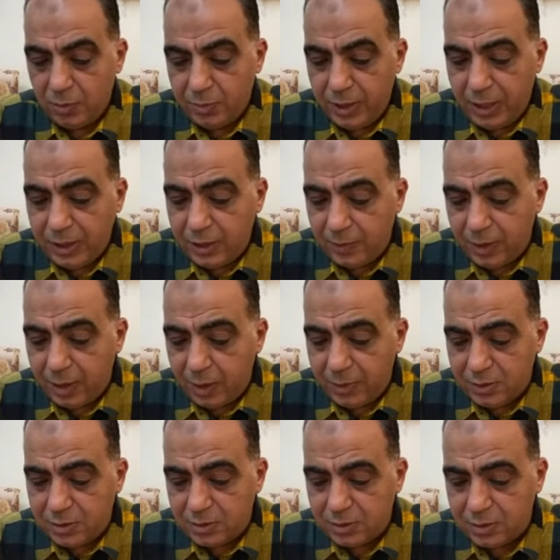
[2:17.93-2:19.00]
نادي
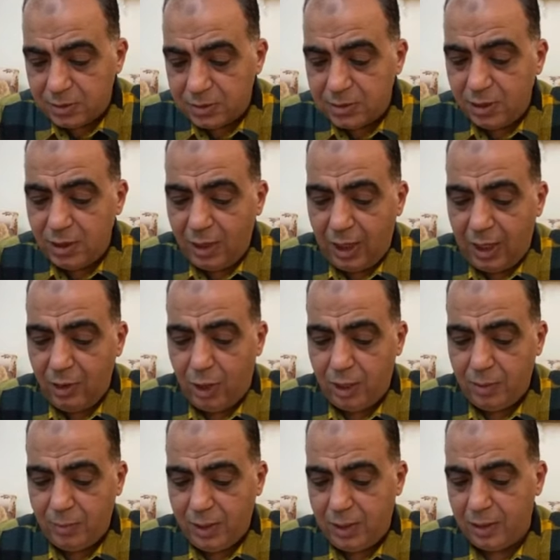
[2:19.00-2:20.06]
بيراميدز طلع قالوا
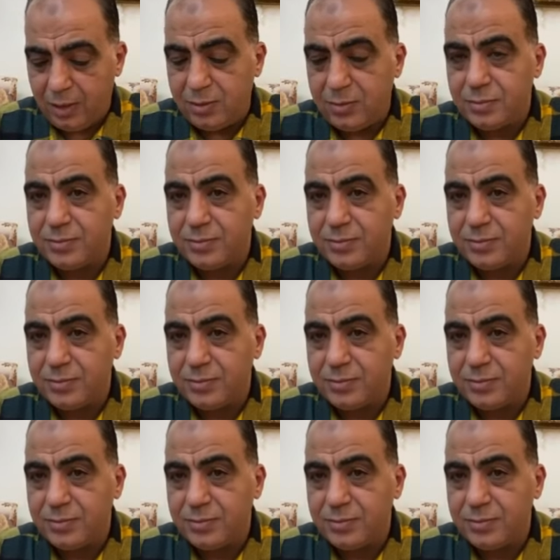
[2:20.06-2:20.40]
على الملأ